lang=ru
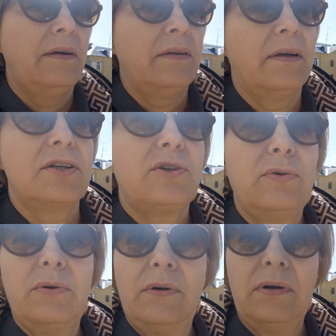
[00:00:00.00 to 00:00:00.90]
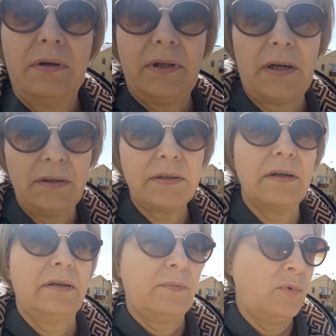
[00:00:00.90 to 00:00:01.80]
Так что на рынке,
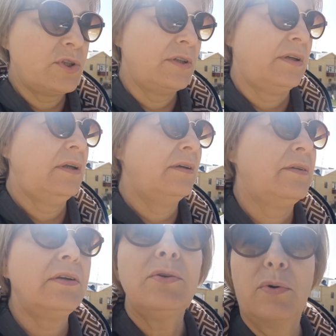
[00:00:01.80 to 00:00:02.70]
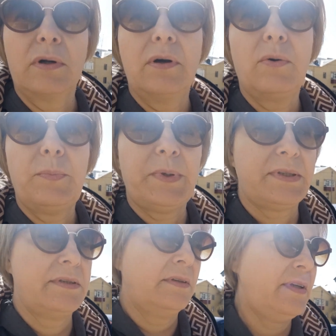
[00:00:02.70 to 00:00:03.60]
говорит, можно и недорого
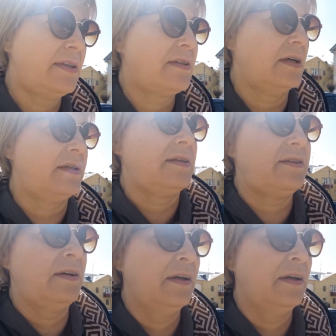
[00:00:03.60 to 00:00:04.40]
купить. Надо ей сказать.